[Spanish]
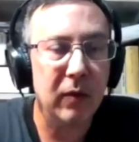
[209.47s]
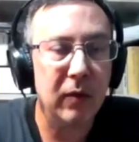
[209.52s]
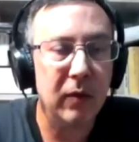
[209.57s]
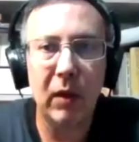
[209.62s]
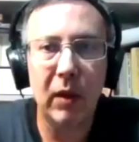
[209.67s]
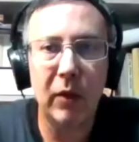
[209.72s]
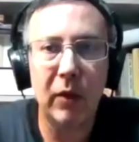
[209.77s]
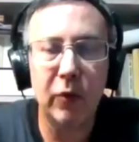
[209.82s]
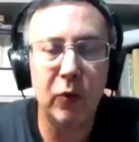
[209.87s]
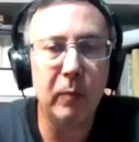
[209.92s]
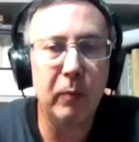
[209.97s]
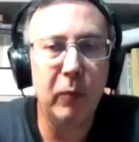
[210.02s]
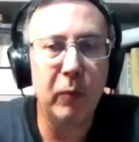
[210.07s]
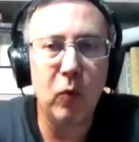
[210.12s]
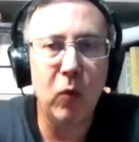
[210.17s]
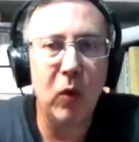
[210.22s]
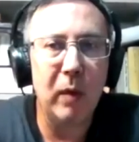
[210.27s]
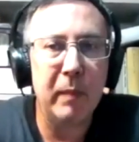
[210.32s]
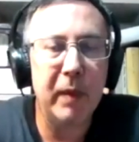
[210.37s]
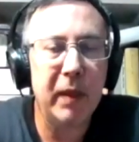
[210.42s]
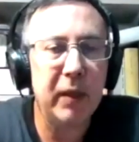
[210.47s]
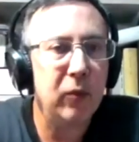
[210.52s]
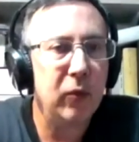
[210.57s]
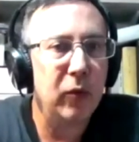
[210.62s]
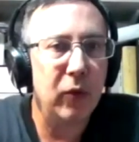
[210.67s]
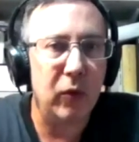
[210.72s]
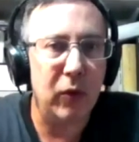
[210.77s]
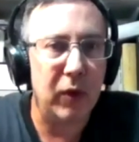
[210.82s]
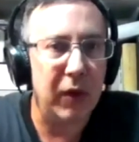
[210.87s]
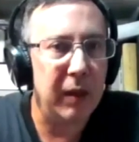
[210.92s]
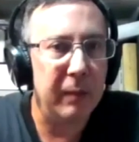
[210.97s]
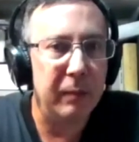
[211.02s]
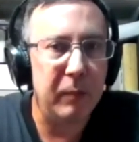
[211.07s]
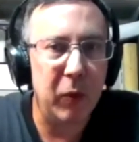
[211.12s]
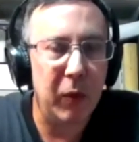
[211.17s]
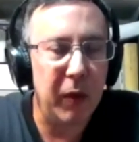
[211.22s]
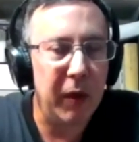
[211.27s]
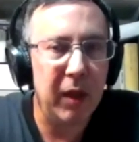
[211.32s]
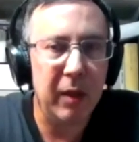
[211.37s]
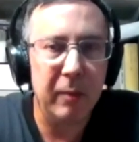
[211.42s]
Y es un poco el método que, por
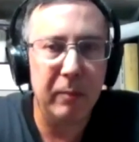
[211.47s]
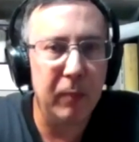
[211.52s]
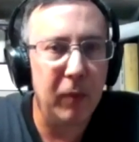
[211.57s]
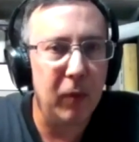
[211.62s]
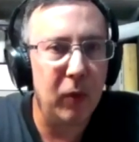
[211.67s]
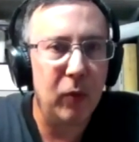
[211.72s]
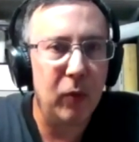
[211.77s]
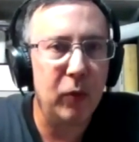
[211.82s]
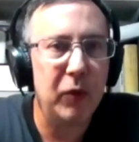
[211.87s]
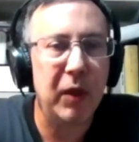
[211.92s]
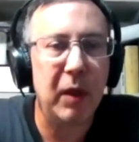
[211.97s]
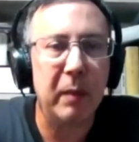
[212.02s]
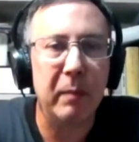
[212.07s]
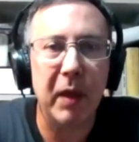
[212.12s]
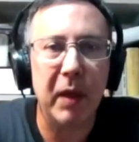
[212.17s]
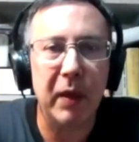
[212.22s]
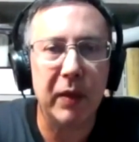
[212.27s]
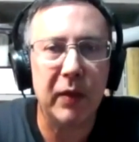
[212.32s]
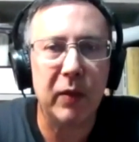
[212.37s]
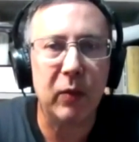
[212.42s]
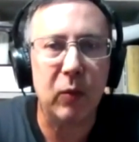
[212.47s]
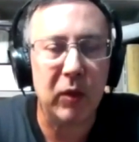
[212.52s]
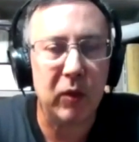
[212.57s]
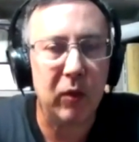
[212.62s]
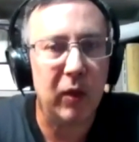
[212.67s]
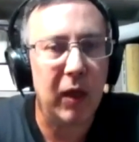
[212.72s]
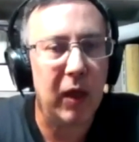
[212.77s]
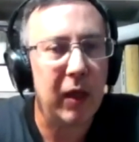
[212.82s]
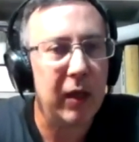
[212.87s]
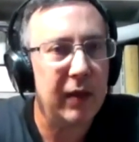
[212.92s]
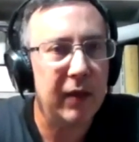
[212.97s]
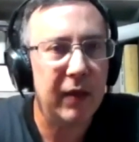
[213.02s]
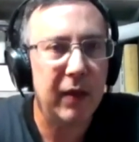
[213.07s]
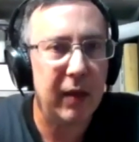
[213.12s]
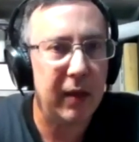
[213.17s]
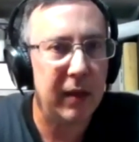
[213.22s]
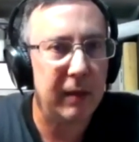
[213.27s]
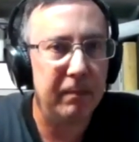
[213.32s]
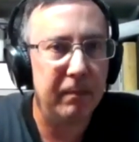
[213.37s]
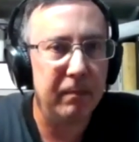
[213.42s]
ejemplo, usa Marx cuando
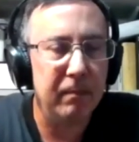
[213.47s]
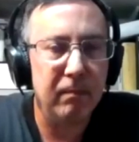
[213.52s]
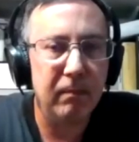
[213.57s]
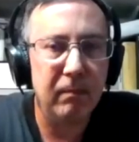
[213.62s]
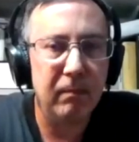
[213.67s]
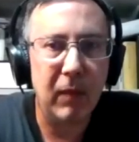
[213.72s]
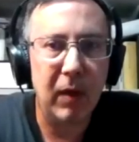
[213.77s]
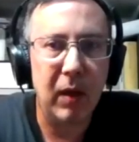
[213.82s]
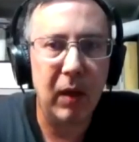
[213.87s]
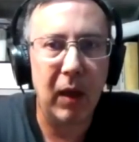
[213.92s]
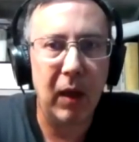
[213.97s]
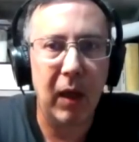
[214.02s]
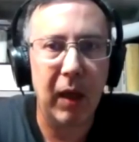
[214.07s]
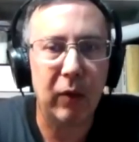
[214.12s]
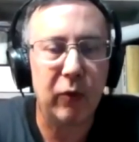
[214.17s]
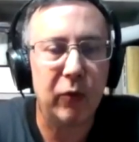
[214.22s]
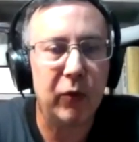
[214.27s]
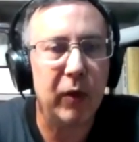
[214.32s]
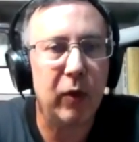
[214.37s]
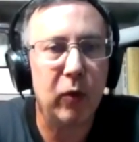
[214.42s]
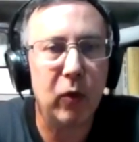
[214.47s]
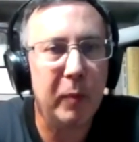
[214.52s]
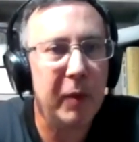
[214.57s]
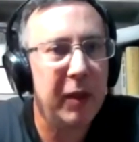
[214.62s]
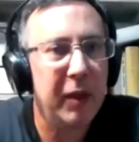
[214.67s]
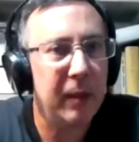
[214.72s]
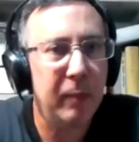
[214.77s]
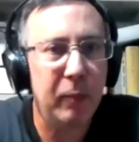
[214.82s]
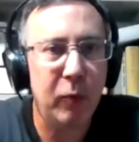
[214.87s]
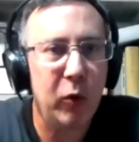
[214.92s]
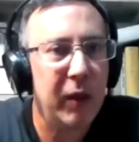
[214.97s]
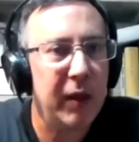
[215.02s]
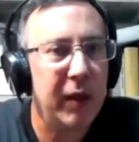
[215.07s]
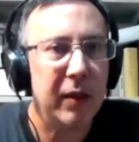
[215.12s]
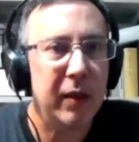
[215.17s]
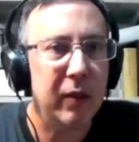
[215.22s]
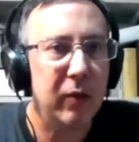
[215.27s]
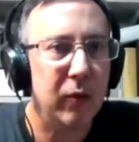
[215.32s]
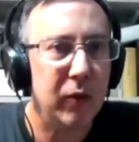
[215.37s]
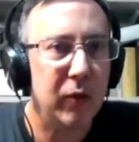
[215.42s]
analiza a los economistas
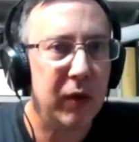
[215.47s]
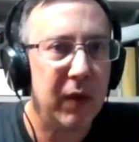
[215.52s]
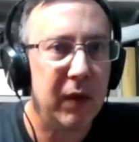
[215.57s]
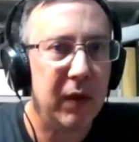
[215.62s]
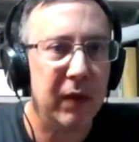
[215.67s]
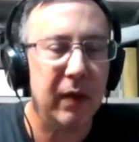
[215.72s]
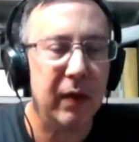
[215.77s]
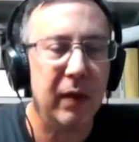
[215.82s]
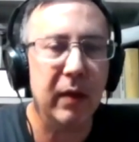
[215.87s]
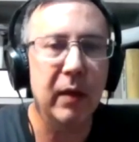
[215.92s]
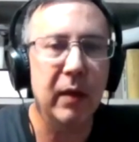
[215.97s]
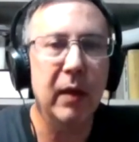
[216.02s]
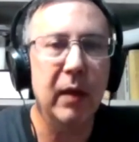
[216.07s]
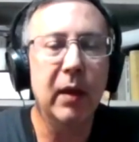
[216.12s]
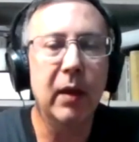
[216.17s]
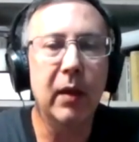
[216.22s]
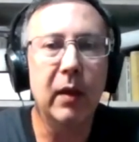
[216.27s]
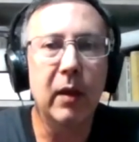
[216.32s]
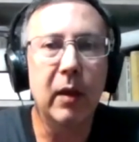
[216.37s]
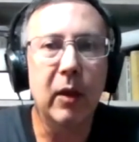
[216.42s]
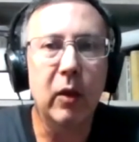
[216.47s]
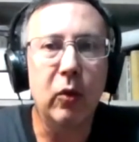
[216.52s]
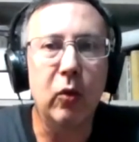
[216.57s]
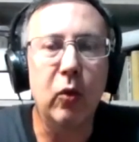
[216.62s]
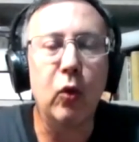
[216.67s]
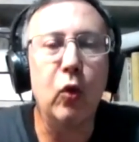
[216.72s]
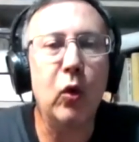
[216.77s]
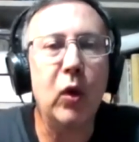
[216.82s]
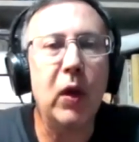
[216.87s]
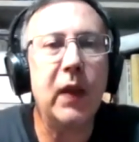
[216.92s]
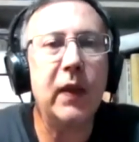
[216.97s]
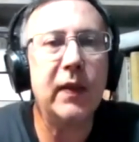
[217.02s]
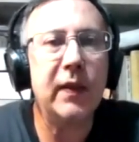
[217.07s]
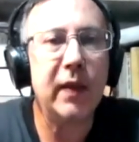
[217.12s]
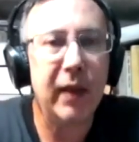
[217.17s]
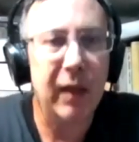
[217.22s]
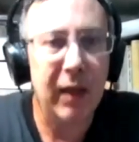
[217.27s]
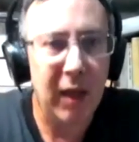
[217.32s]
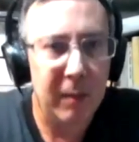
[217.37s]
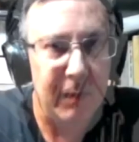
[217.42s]
políticos, es decir, colocarse en la